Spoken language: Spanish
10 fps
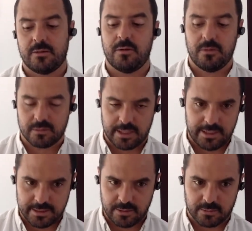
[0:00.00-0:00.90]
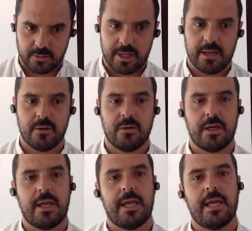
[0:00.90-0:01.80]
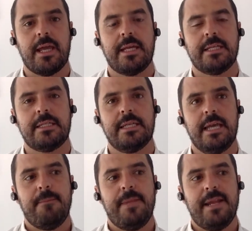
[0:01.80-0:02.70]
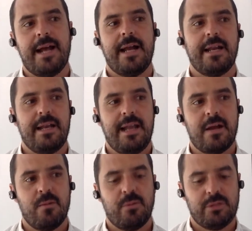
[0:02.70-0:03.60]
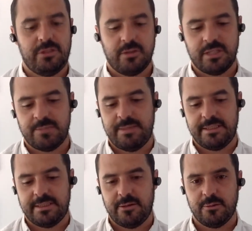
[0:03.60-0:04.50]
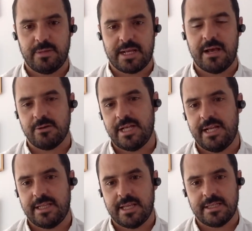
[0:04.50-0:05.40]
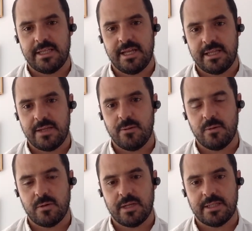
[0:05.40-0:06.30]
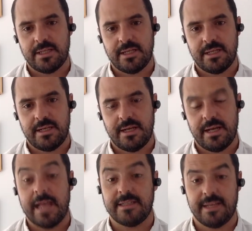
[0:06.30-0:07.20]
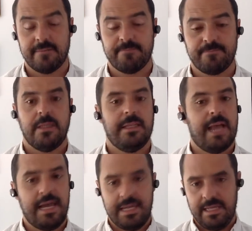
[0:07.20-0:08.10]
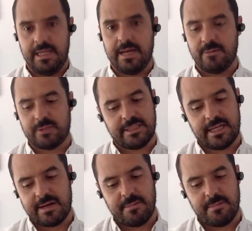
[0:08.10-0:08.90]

con los que hice el doctorado es mirar la composición de especies en los mercados de aletas de tiburones en Asia y de ahí digamos que se,